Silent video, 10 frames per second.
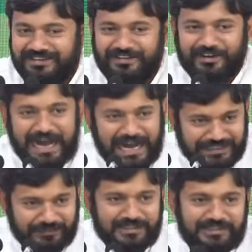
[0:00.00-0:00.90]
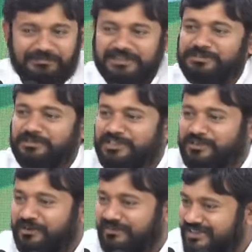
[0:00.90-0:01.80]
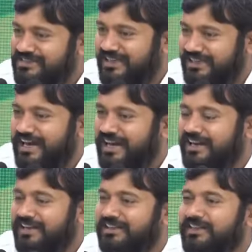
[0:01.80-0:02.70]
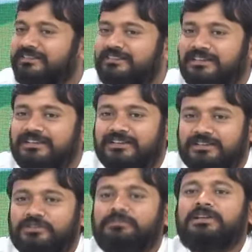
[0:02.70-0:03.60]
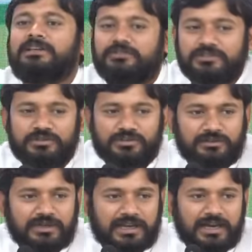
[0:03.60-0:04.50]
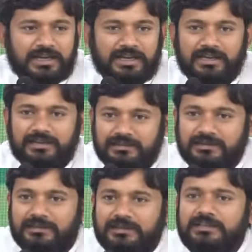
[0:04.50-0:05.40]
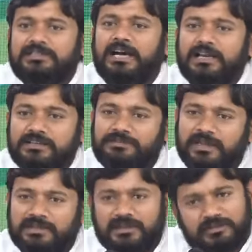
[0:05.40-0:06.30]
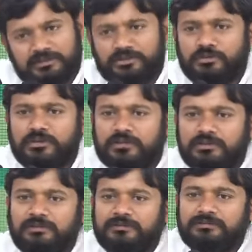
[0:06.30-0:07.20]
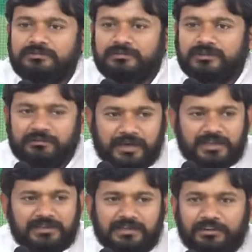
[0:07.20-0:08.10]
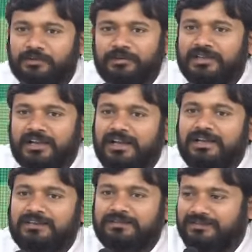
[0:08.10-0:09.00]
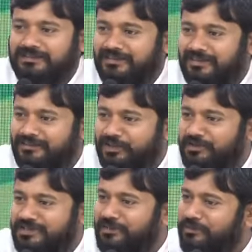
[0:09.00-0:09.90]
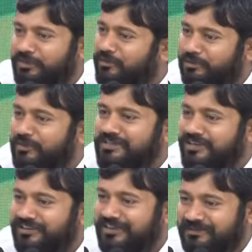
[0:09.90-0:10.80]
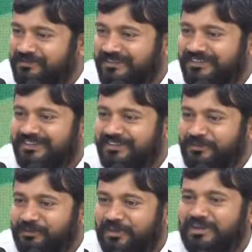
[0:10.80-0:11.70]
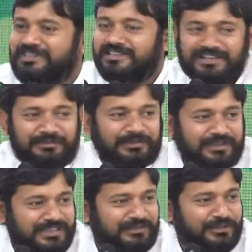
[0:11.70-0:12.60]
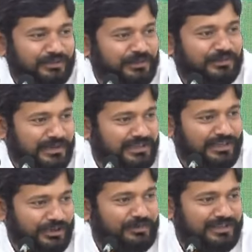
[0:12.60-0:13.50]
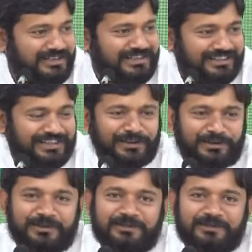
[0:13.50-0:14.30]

और आज भी जब मैं इस प्रेस कॉन्फ्रेंस के लिए आ रहा था तो मेरे कुछ दोस्तों ने कहा कि इंतजार किस बात का शुरू कर दो बारह तेरह किलोमीटर है चौबीस अकबर रोड पहुंच जाओगे मॉर्निंग सेशन में वैसे भी तुम लोग पंद्रह किलोमीटर चलते ही हो